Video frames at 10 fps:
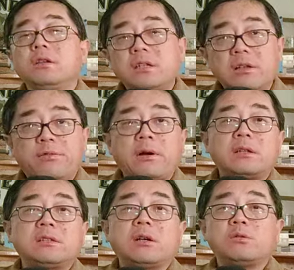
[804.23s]
现在房
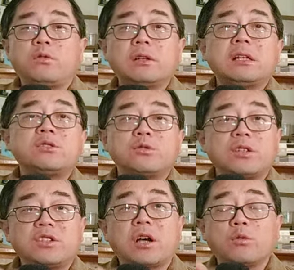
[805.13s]
地产，房地产就是
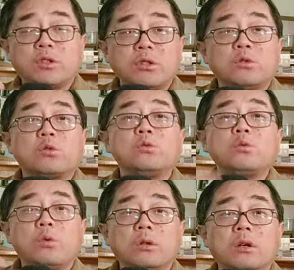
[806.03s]
个小型的
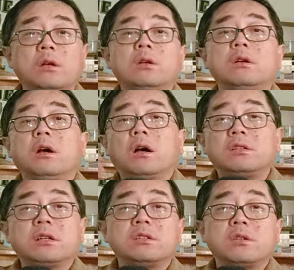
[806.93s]
中国的啊，
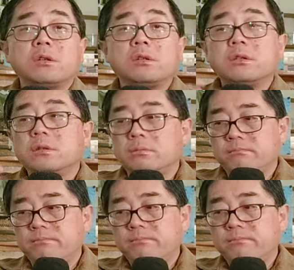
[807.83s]
这个呃，